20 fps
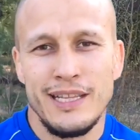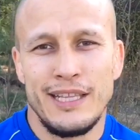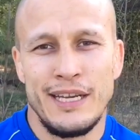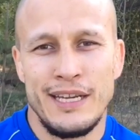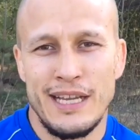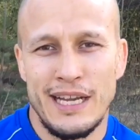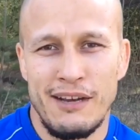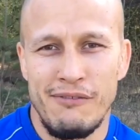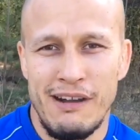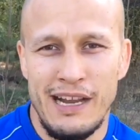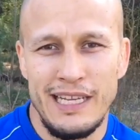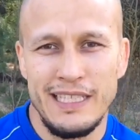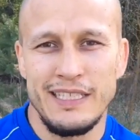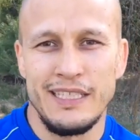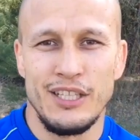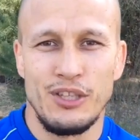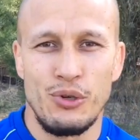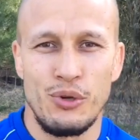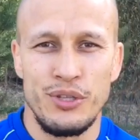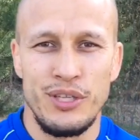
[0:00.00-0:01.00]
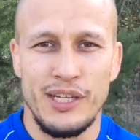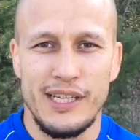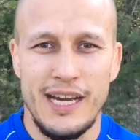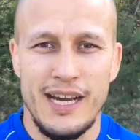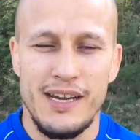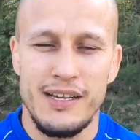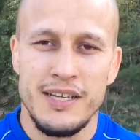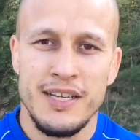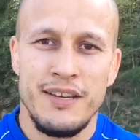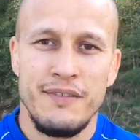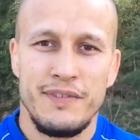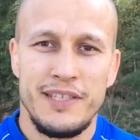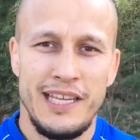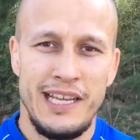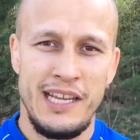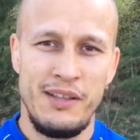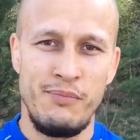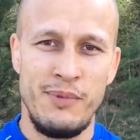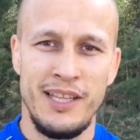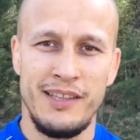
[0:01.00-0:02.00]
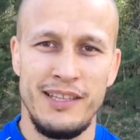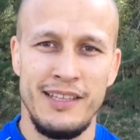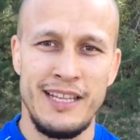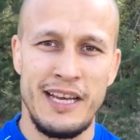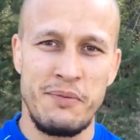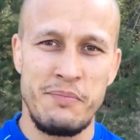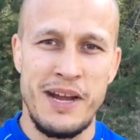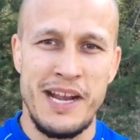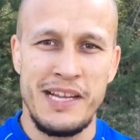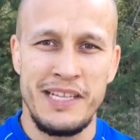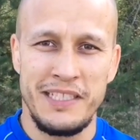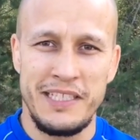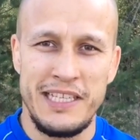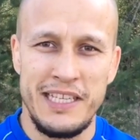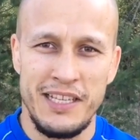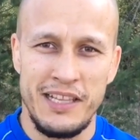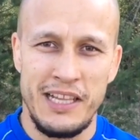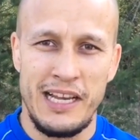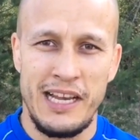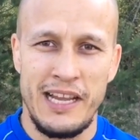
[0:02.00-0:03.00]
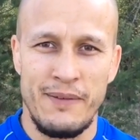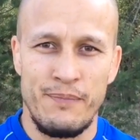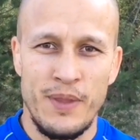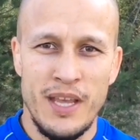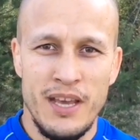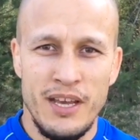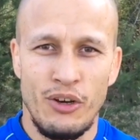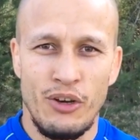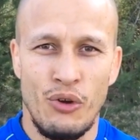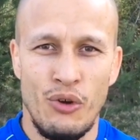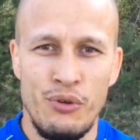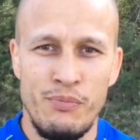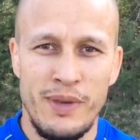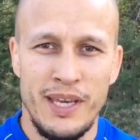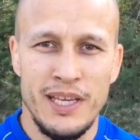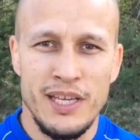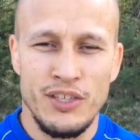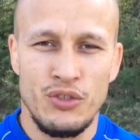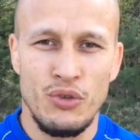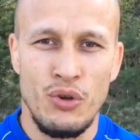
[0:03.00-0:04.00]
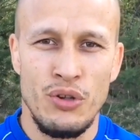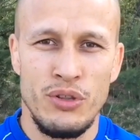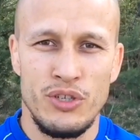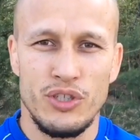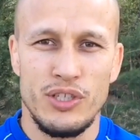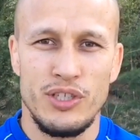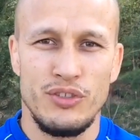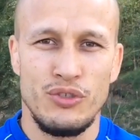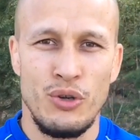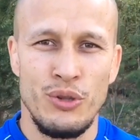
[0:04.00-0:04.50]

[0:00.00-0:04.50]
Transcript: Тренировались на турниках, все элементы нормально сделали кроме солнышка.